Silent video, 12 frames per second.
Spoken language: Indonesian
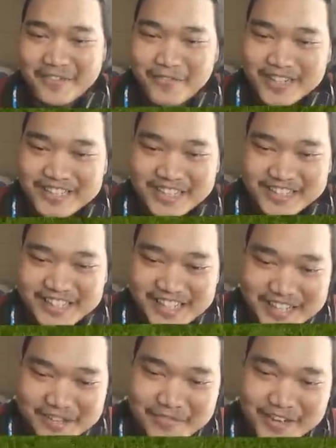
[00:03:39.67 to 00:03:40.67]
ini versi
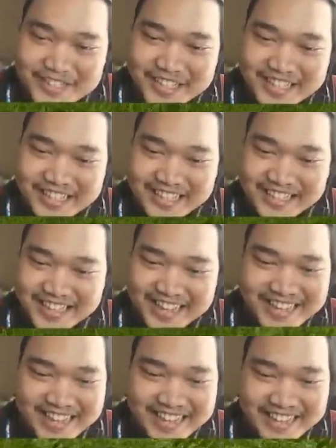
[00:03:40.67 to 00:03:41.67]
kecilnya, ini versi
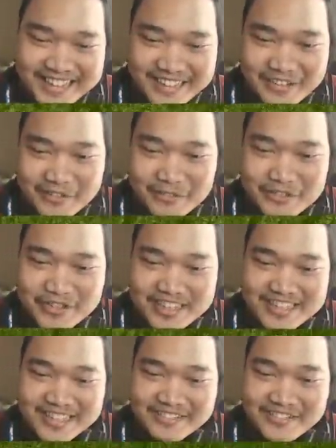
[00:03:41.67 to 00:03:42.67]
gedenya ya. Lucu
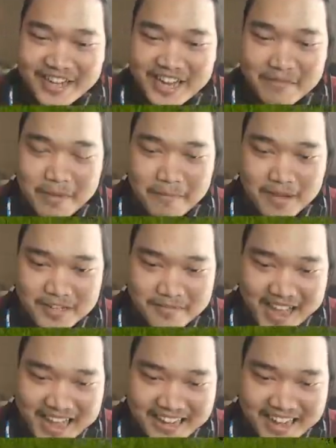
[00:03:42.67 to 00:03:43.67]
anjir, udah kayak bapak
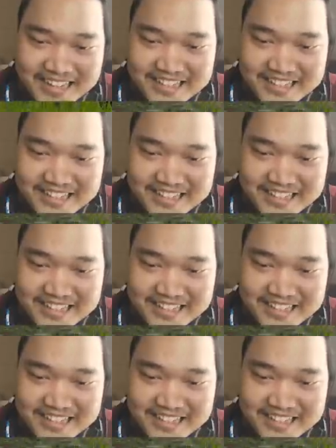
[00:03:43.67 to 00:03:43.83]
sama ade